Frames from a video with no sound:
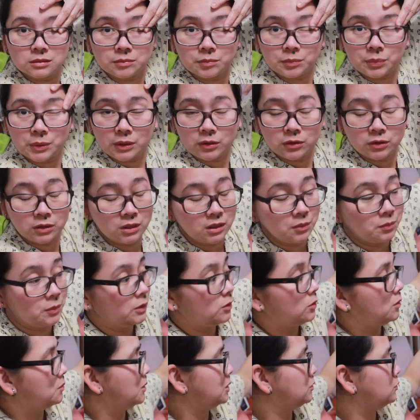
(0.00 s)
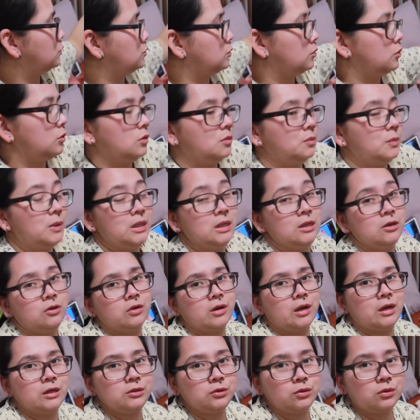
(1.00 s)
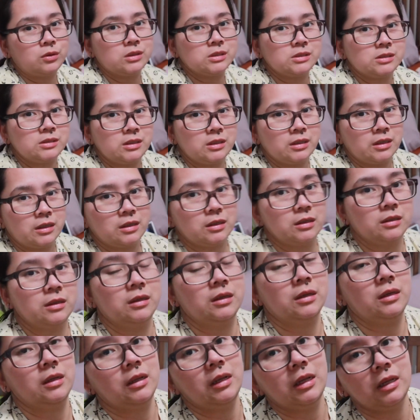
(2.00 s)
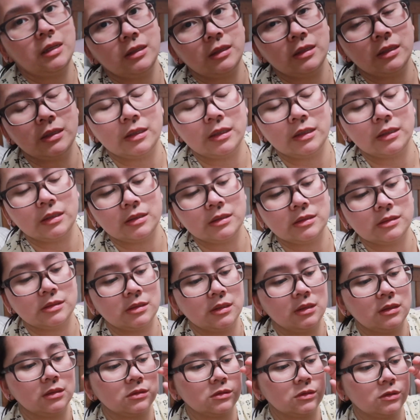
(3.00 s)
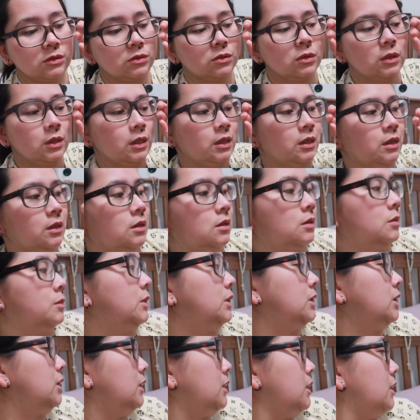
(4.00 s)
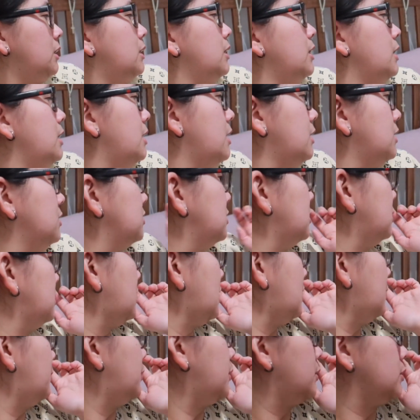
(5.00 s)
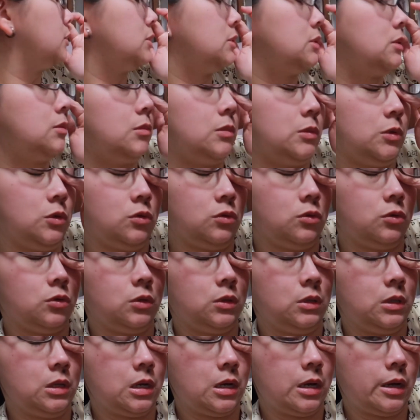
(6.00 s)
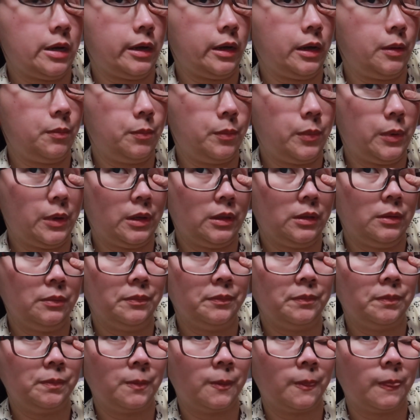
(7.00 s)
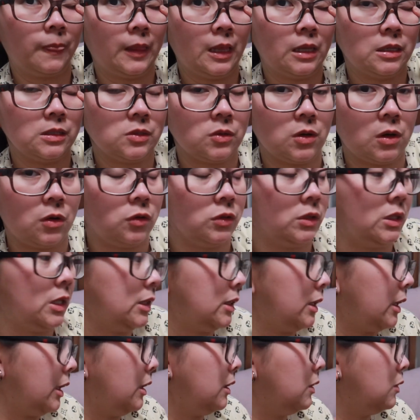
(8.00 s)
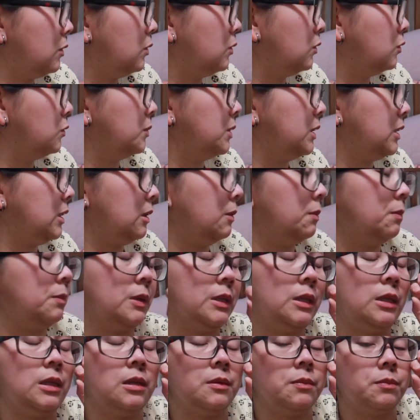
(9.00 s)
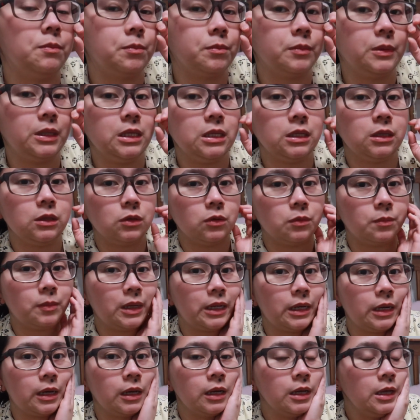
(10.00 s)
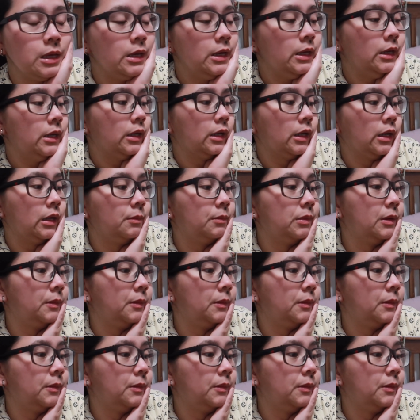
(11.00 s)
Pero hindi pa ito matutulog panigurado kasi nga late na nagising. So, dede lang siya tapos nunod ng iPad. So, ako tatry kong umidlip-idlip dito para kahit